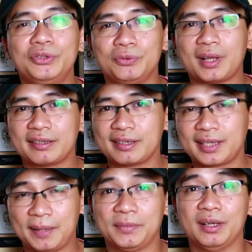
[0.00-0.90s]
Chúng ta sẽ
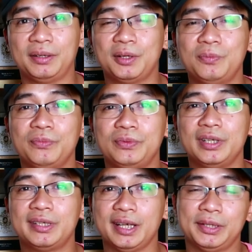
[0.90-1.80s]
tạm thời không
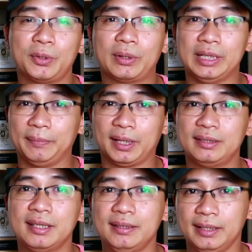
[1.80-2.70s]
chia sẻ những quan điểm cá
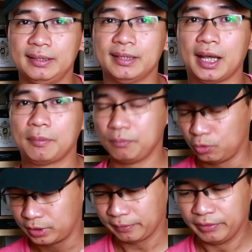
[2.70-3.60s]
nhân để đánh giá
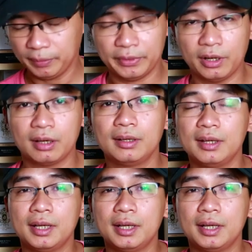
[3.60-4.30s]
một sản phẩm nào đó.